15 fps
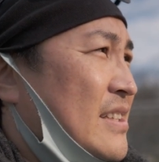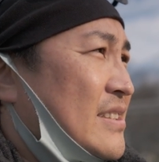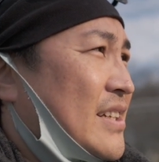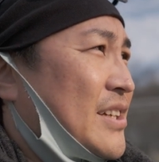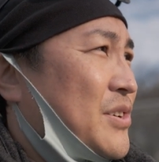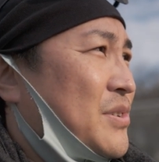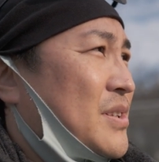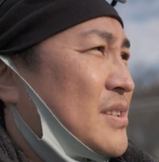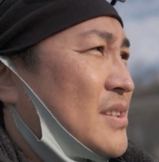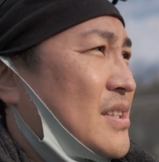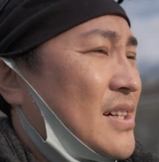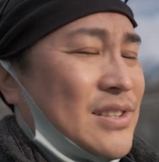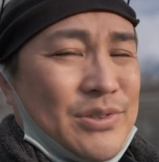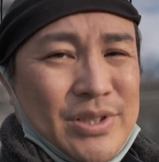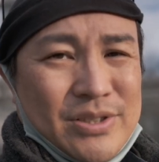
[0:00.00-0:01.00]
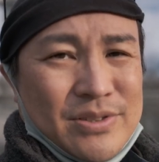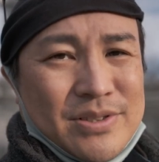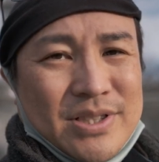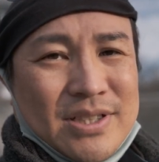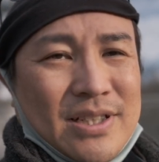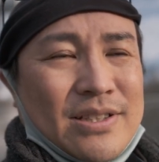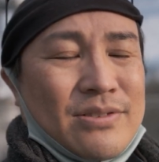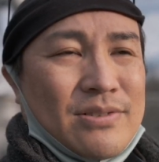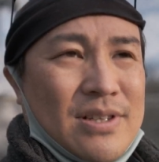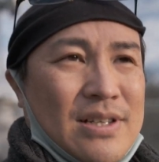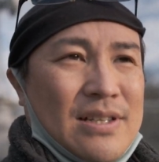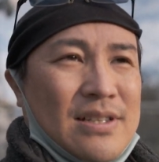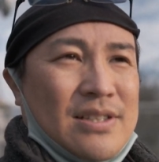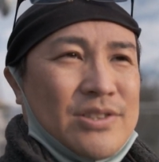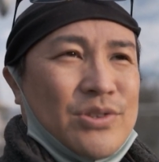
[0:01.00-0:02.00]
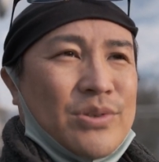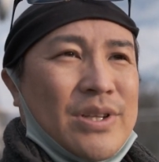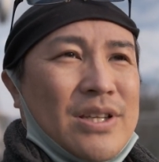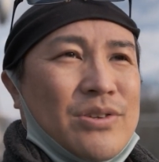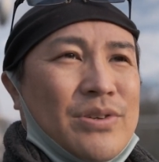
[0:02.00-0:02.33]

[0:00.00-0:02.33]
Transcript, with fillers: 3キロの高さを低くしたりとか焦点